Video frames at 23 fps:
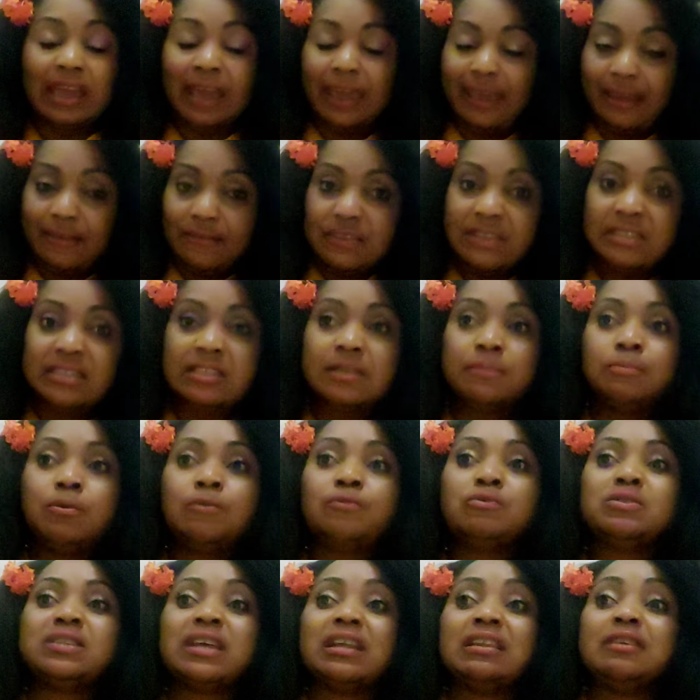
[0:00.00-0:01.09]
invisible,
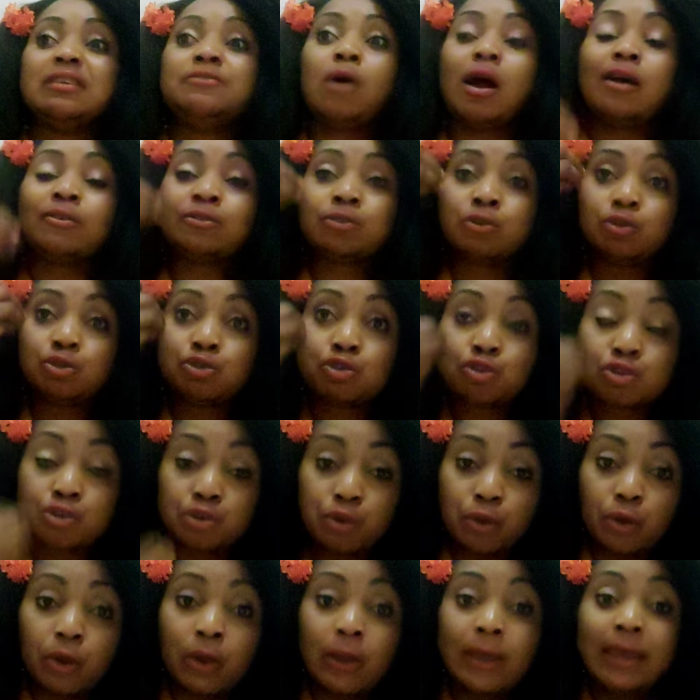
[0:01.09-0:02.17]
vous allez voir que
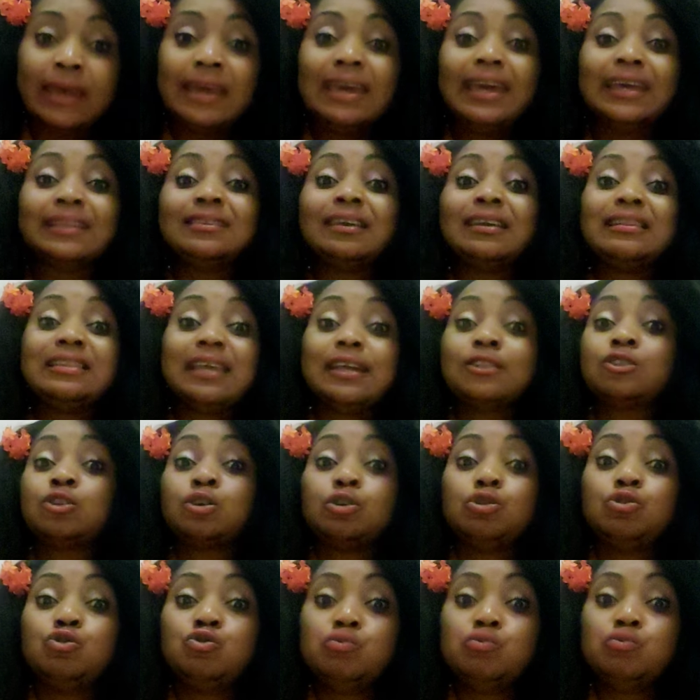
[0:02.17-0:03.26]
Dieu est un être
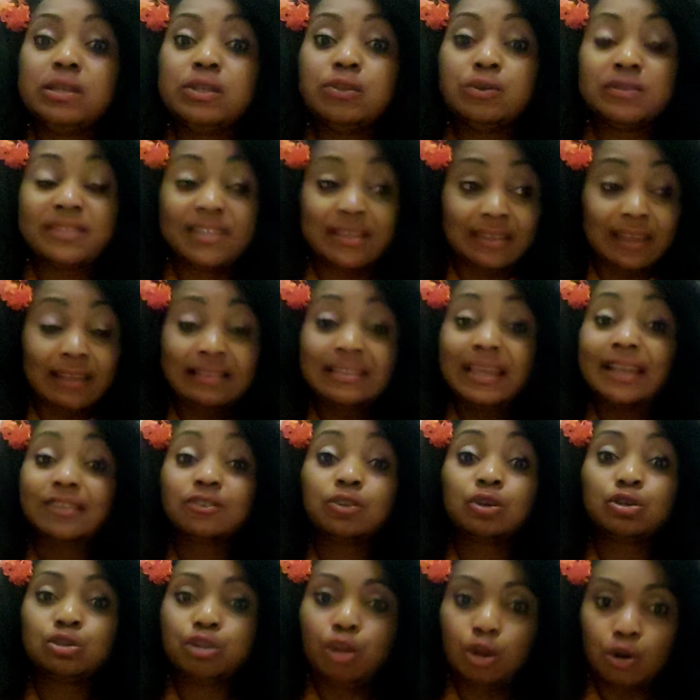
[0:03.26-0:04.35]
lumineux, c'est un
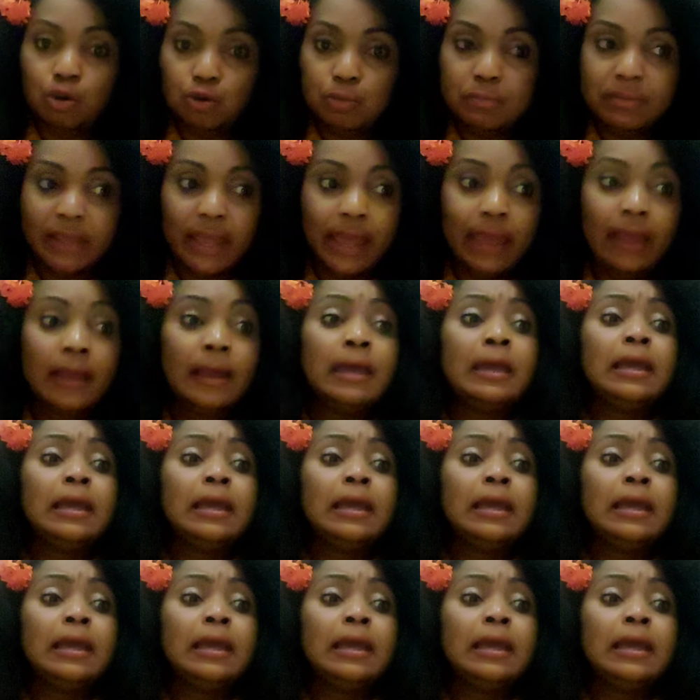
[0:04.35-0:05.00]
être de lumière.